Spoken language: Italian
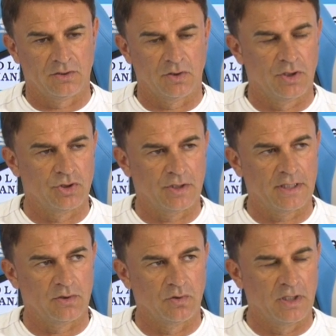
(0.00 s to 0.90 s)
sono dei
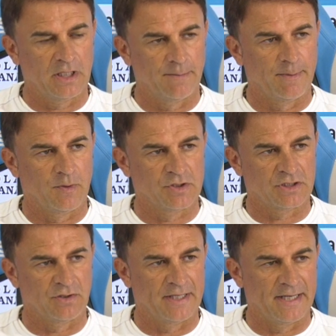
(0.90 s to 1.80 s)
giocatori che mi
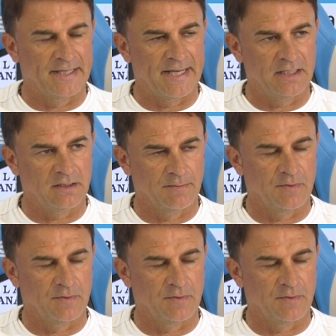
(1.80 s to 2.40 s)
possono dare tanto,